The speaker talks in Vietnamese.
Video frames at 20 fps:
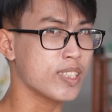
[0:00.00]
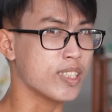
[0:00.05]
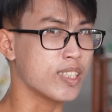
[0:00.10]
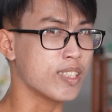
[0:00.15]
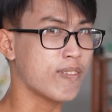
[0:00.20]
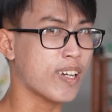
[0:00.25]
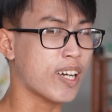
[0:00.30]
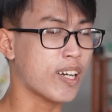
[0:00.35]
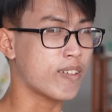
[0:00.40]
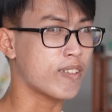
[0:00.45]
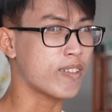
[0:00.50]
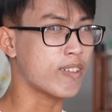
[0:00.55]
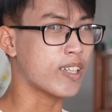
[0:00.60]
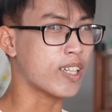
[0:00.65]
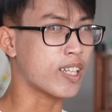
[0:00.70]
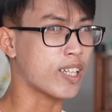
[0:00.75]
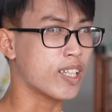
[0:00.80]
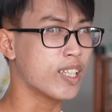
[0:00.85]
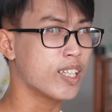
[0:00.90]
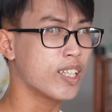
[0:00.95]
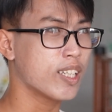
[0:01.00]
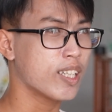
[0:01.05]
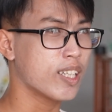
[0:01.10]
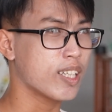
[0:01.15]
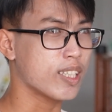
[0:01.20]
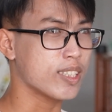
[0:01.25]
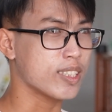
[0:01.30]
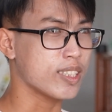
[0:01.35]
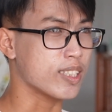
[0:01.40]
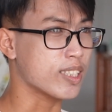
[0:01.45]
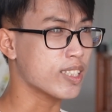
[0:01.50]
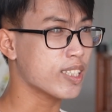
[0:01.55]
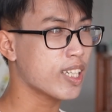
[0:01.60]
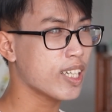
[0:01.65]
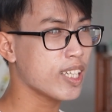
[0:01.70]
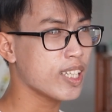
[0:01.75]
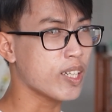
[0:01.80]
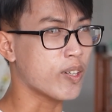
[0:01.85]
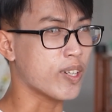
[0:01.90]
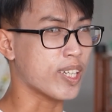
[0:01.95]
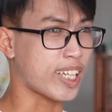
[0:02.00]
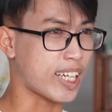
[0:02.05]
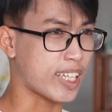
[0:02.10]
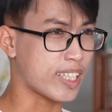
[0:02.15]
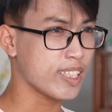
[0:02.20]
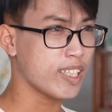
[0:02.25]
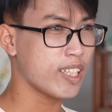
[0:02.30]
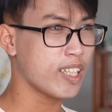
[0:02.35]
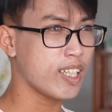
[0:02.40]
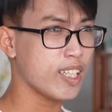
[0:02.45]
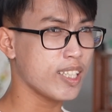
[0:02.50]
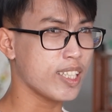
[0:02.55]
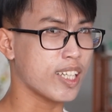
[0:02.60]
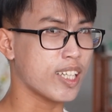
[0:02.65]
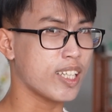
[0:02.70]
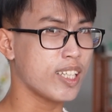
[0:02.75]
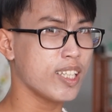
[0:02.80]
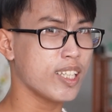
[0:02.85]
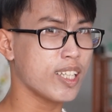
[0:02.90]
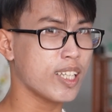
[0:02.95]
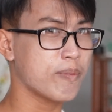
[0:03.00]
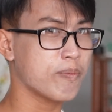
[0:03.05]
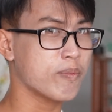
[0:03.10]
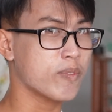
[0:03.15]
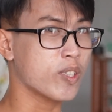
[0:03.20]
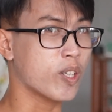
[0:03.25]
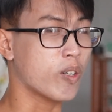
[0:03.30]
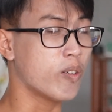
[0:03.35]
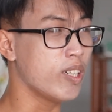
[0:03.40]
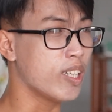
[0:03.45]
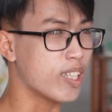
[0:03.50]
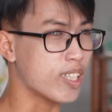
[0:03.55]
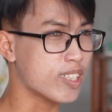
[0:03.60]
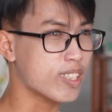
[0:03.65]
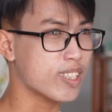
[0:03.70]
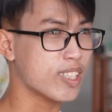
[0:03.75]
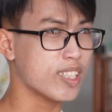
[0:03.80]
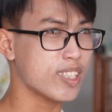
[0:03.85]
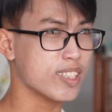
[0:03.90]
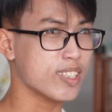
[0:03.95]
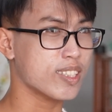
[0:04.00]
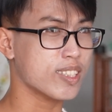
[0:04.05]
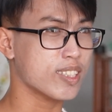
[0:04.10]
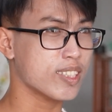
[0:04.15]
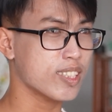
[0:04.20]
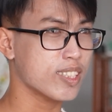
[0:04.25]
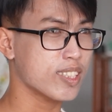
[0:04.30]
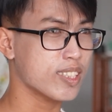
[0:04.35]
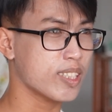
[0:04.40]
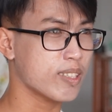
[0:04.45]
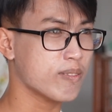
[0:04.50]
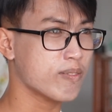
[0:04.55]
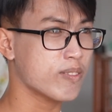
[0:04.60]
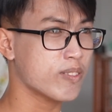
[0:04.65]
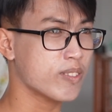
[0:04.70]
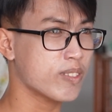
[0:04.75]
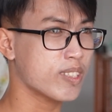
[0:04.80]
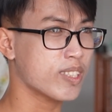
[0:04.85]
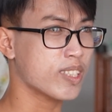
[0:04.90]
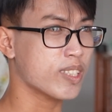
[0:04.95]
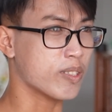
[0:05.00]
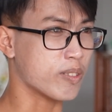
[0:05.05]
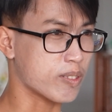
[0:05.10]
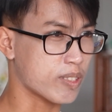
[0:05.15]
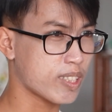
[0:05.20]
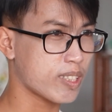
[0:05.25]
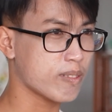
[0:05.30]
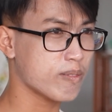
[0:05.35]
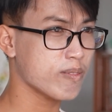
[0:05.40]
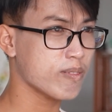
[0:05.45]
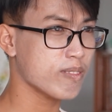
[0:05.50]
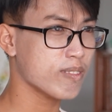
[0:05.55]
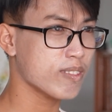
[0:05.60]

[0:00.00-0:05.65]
dựa vào à, à, những cái hoàn cảnh đó để em nỗ lực hơn trong cuộc sống